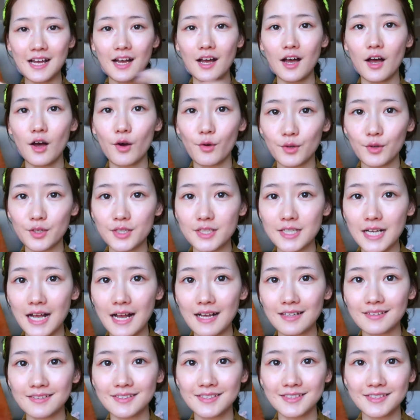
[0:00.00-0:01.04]
淘
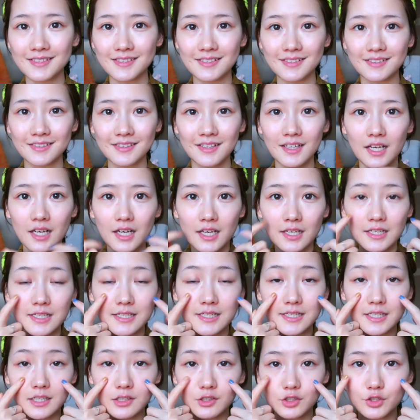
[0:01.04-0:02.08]
沙四，
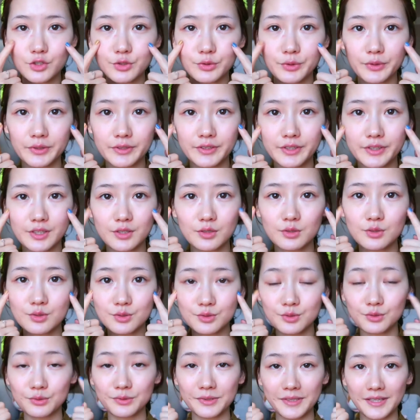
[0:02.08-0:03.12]
现在是我的
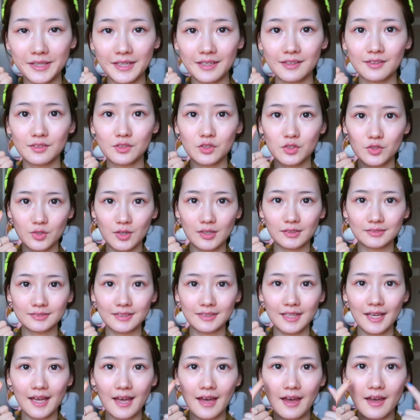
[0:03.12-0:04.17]
素颜状
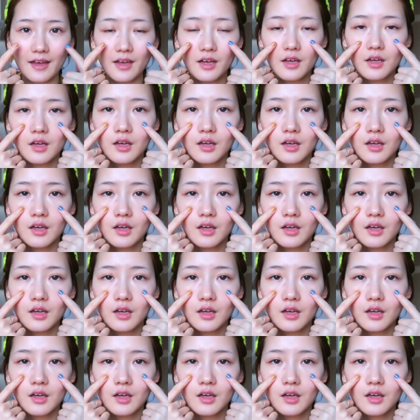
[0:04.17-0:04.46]
态。